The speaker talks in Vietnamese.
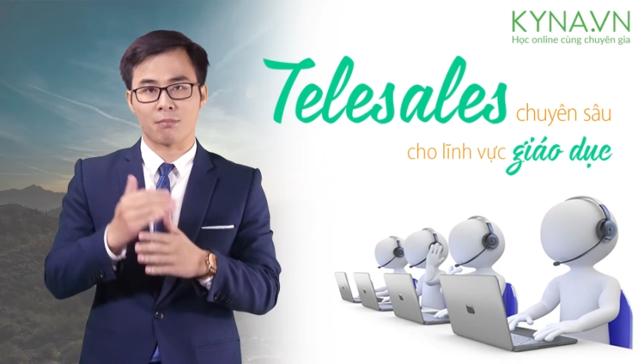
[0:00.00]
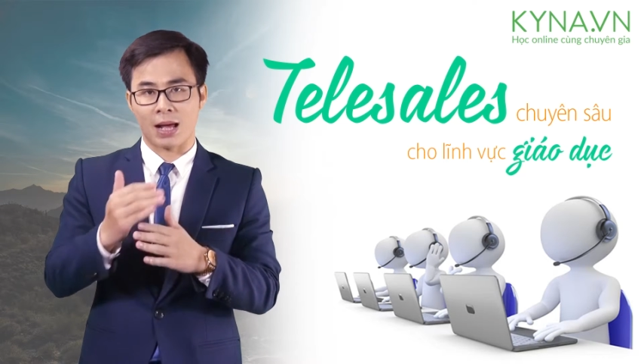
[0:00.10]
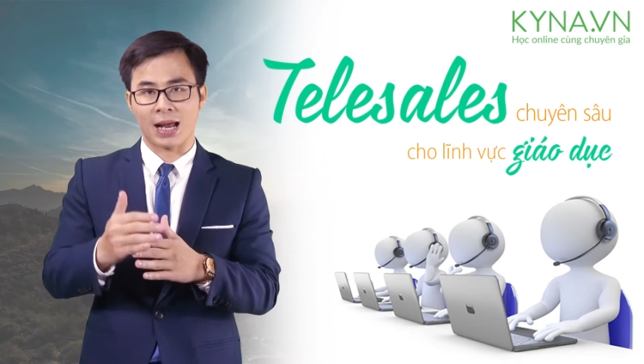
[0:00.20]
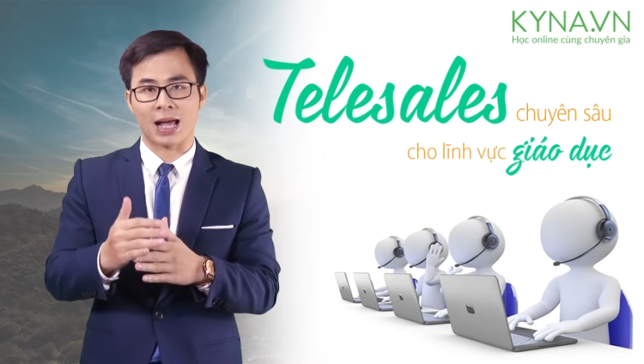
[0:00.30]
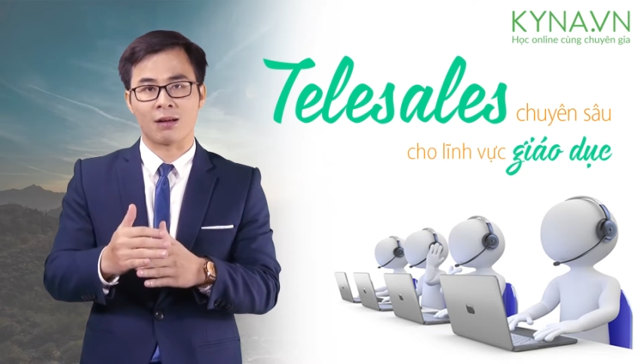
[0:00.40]

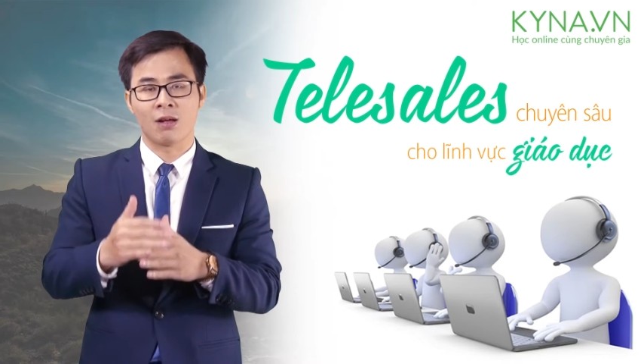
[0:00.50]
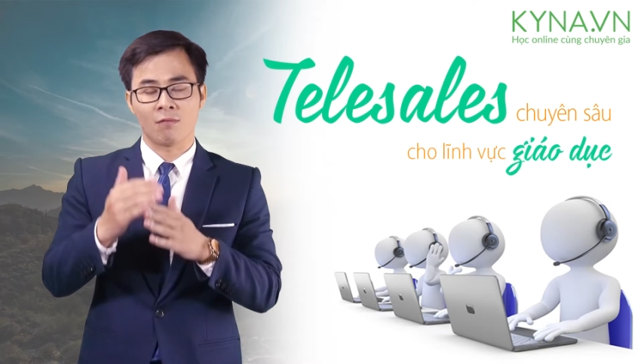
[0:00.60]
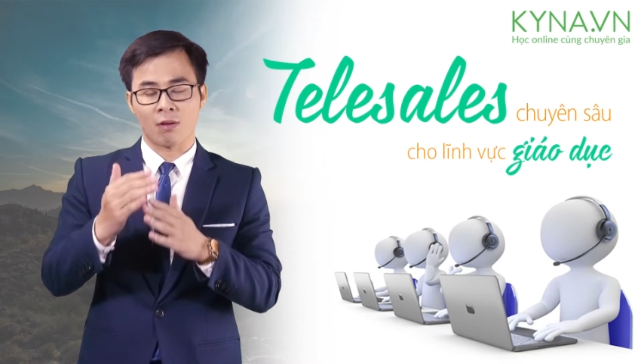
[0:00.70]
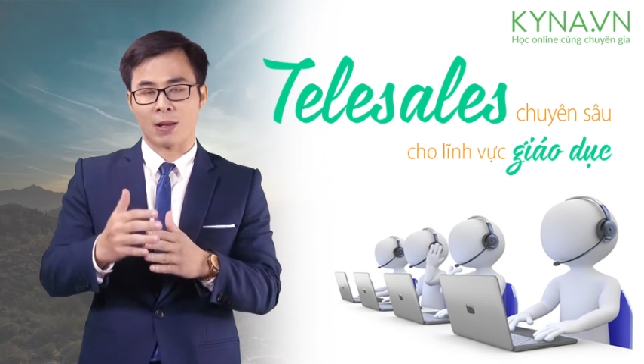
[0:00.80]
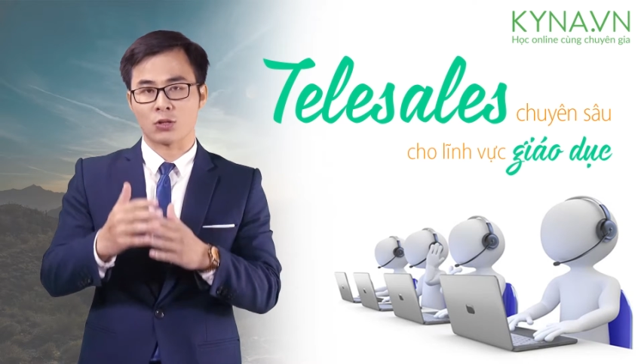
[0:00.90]
bán hàng
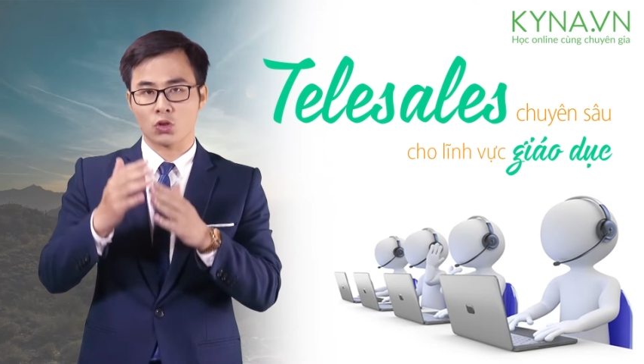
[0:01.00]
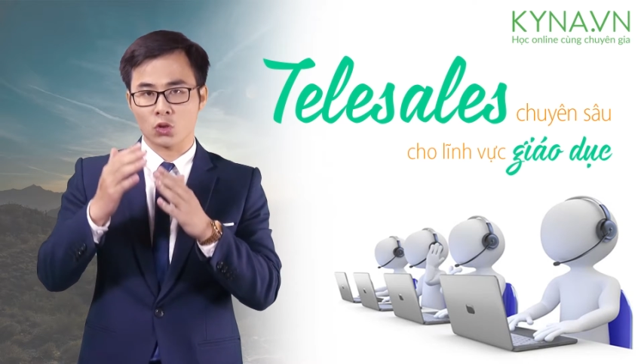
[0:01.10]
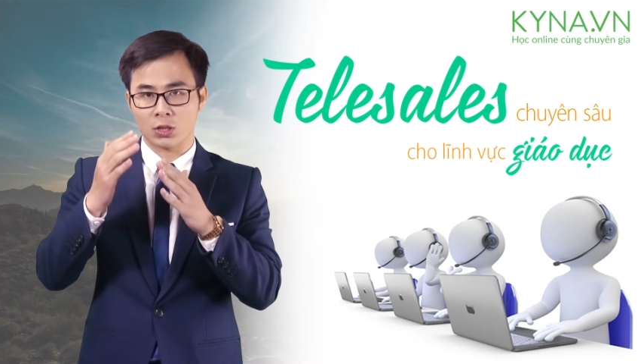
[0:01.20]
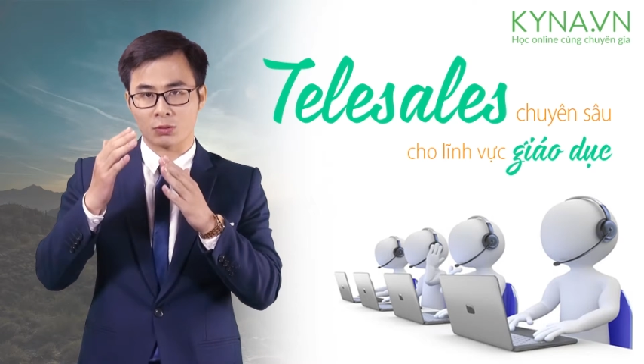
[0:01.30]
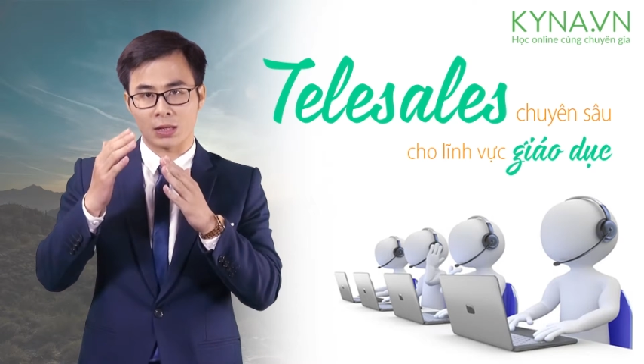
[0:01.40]
và bạn sẽ chốt
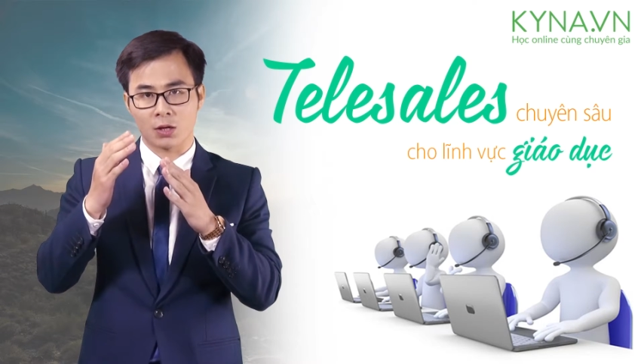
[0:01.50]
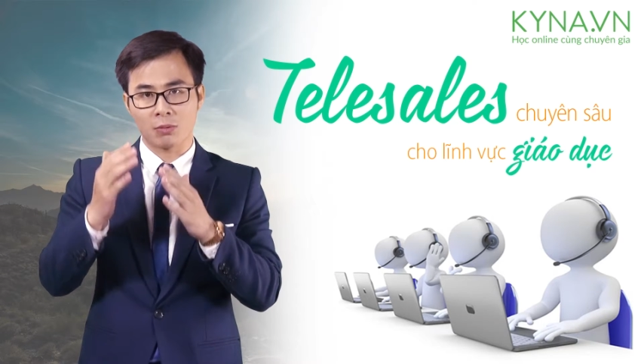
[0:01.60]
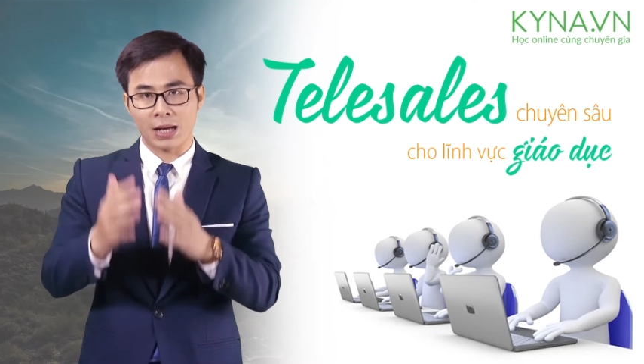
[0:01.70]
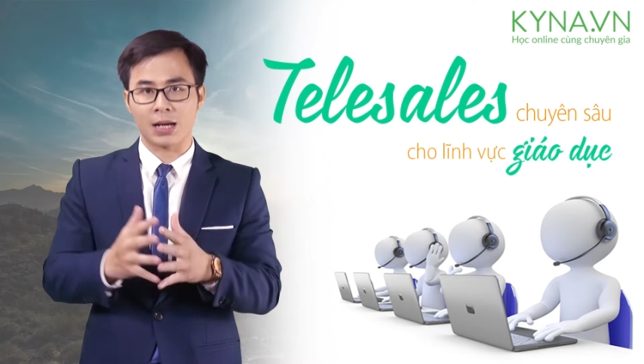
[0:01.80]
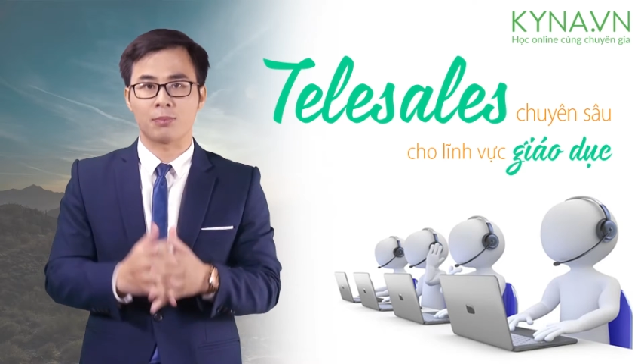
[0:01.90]
siêu thành
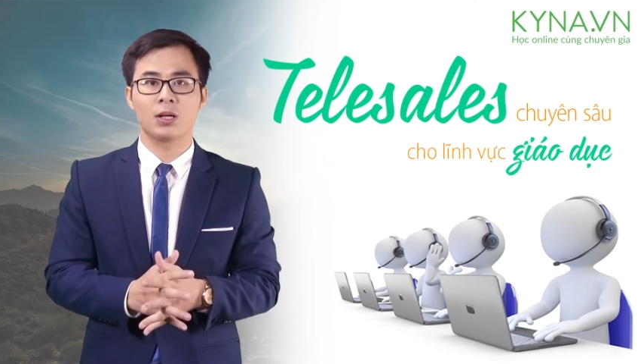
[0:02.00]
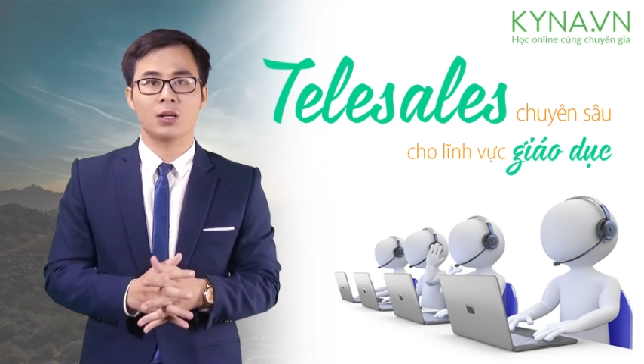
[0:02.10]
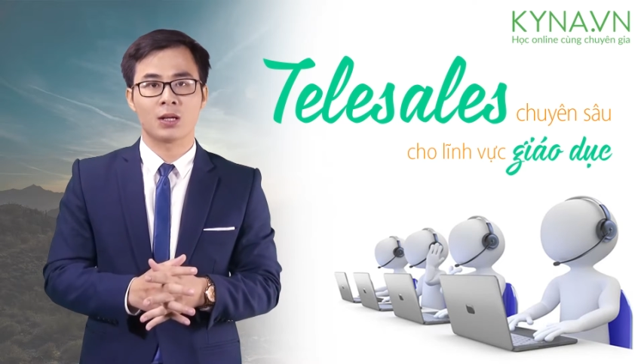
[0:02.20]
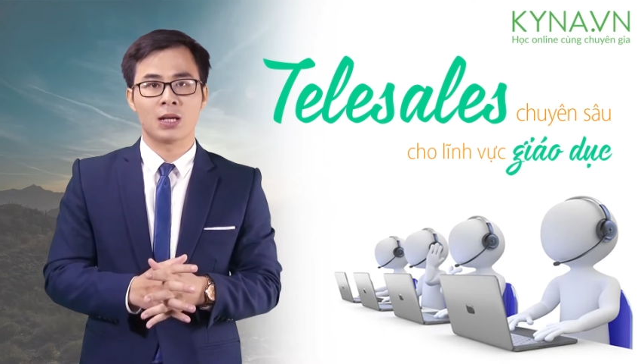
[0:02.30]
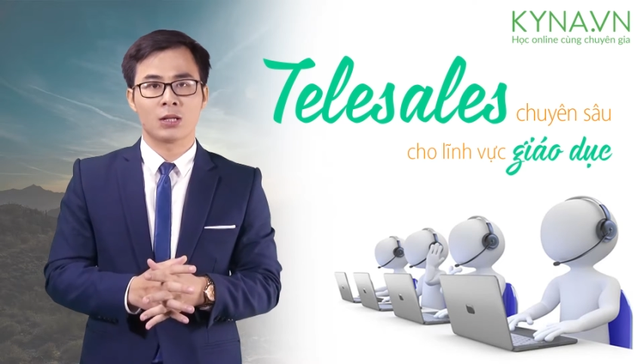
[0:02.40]
công ngay lập tức